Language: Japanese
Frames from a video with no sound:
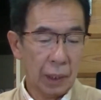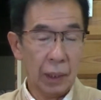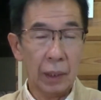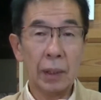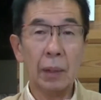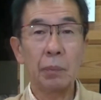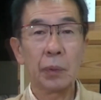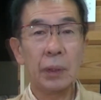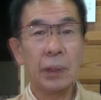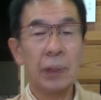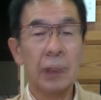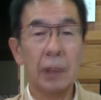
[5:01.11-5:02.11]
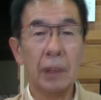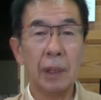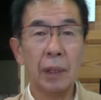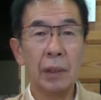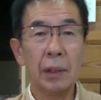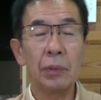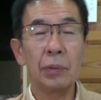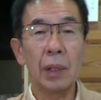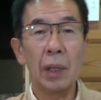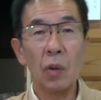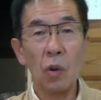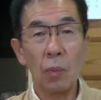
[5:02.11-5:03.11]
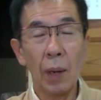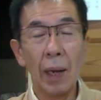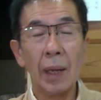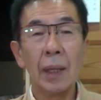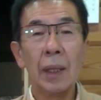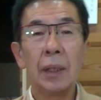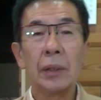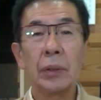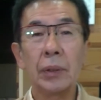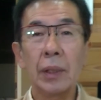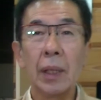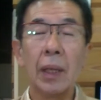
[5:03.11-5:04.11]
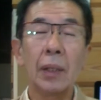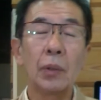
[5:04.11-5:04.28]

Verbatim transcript: えタップしていただいてフライオーバーそして、え